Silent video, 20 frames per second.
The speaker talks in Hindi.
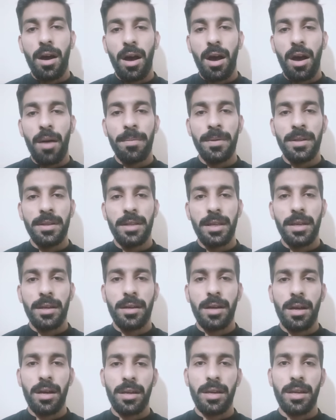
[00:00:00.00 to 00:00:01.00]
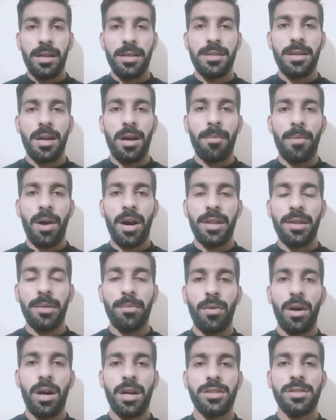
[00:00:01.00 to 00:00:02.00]
आपने देखा कि हमारे
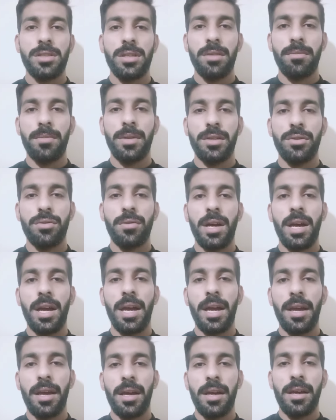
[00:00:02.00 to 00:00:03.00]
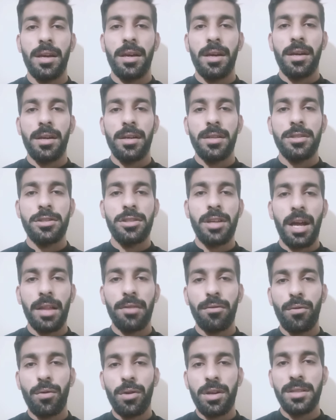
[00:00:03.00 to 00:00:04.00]
माशरे में जो है
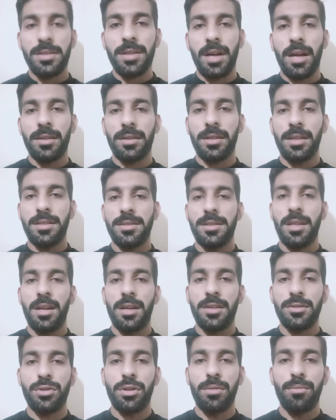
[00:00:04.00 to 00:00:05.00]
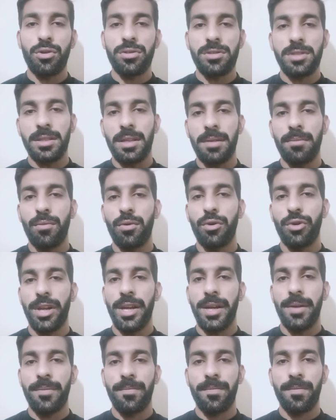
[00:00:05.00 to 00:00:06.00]
जानवरों के साथ किस तरह जुल्म सितम हो रहा
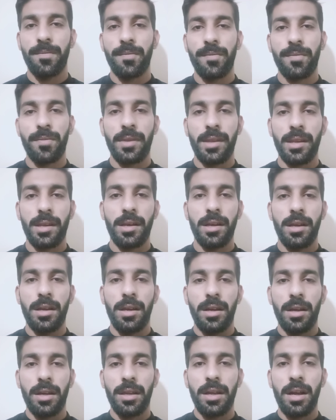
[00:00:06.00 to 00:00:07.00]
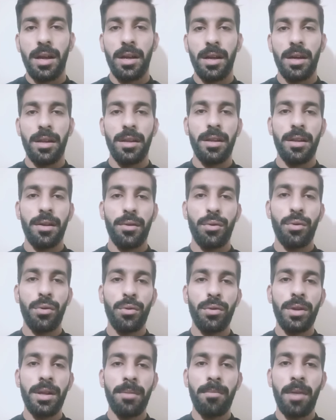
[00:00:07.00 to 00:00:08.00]
है क्या कर रहे हैं
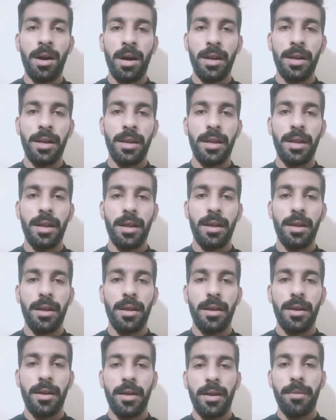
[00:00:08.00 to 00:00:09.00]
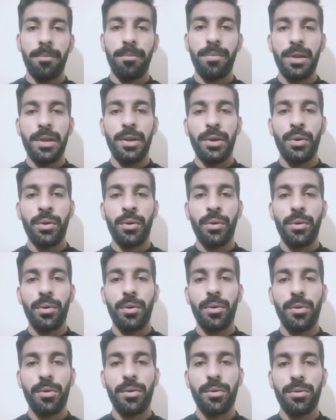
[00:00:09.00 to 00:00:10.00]
लोग उन्हें मार रहे हैं बिल्लियों
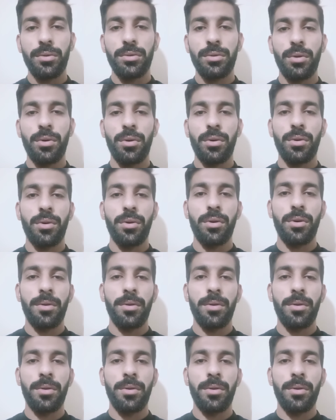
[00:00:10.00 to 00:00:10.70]
को कुत्तों को